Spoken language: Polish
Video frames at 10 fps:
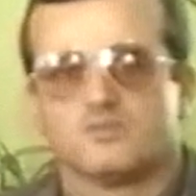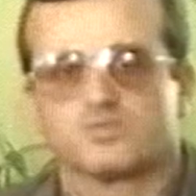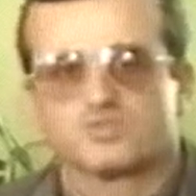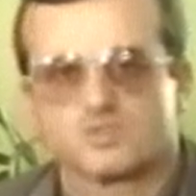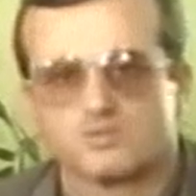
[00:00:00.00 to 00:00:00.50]

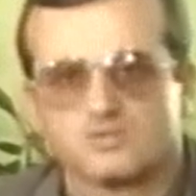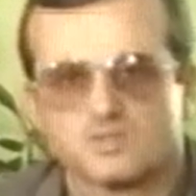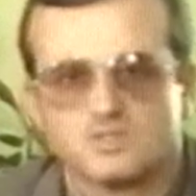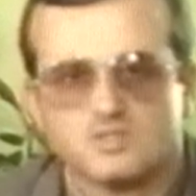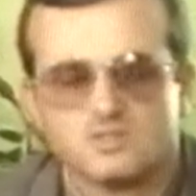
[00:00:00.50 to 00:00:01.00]

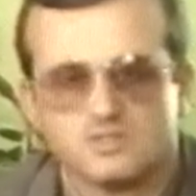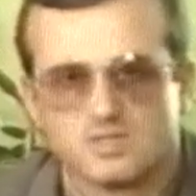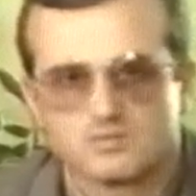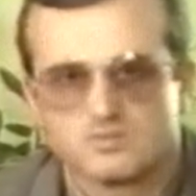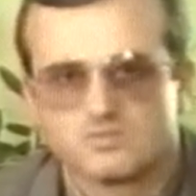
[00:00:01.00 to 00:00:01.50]
poszczególnych linii
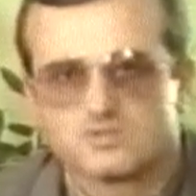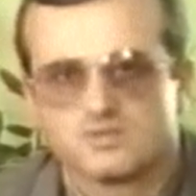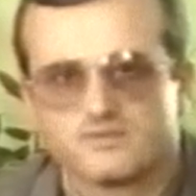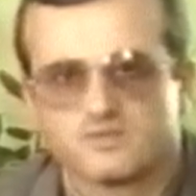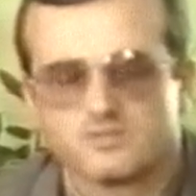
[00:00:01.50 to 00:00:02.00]

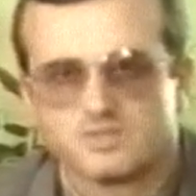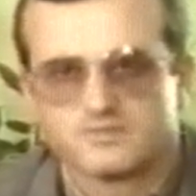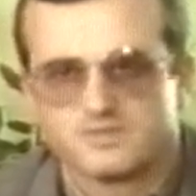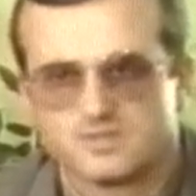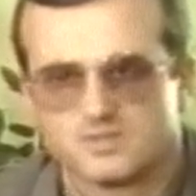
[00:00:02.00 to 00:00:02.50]
autobusowych,
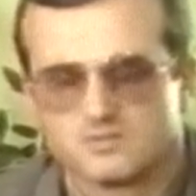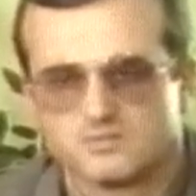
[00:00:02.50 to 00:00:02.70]
mianowicie